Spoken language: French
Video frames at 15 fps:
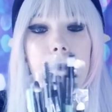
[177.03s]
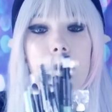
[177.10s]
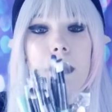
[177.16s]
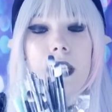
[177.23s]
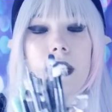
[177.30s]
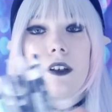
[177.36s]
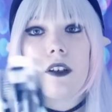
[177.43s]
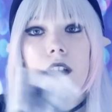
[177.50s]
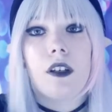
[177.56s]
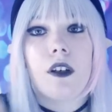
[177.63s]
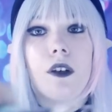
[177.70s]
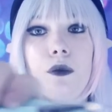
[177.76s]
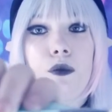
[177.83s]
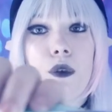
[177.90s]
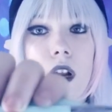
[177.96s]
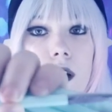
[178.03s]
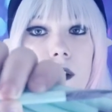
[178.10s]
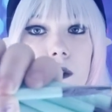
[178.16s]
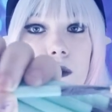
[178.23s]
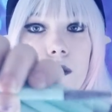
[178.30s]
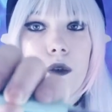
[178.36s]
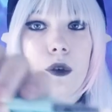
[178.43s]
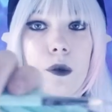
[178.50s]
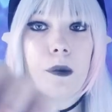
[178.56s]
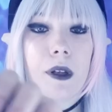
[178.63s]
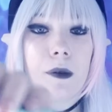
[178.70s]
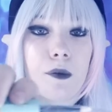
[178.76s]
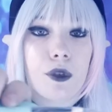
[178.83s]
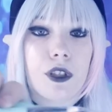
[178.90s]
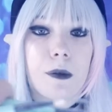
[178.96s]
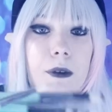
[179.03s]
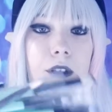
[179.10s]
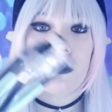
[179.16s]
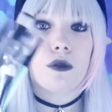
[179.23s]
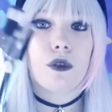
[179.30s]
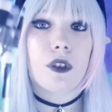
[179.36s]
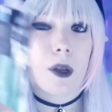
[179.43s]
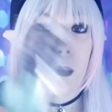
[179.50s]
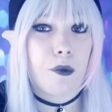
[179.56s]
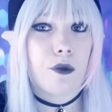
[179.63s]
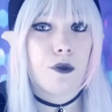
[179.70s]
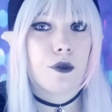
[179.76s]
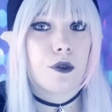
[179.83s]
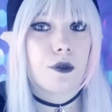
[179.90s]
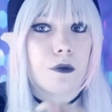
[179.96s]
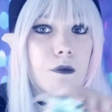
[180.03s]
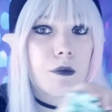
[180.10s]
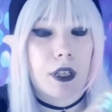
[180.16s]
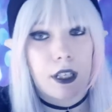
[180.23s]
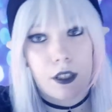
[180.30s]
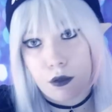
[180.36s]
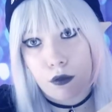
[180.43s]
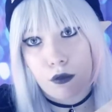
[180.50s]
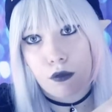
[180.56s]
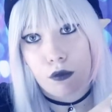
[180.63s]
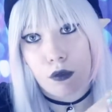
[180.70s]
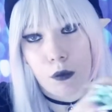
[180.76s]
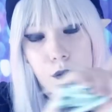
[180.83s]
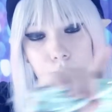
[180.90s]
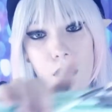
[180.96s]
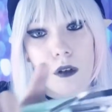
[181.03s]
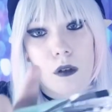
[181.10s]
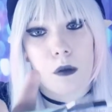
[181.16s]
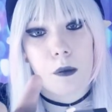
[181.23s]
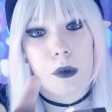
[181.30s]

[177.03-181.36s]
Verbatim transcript: Mais euh, voilà, donc plein de petits pinceaux, il y en a plus, mais les autres sont dans mon